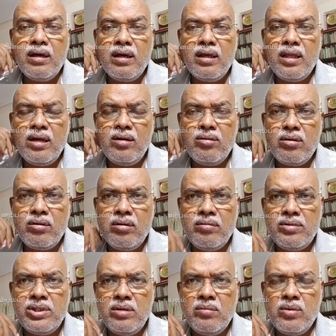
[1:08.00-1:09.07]
ஏதாவது ஒரு
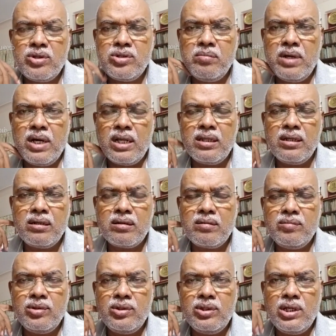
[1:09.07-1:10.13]
விஷயம் மோசமாக நடந்துகிட்டு
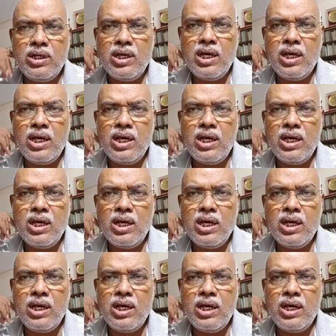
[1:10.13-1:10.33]
இருக்கும்போது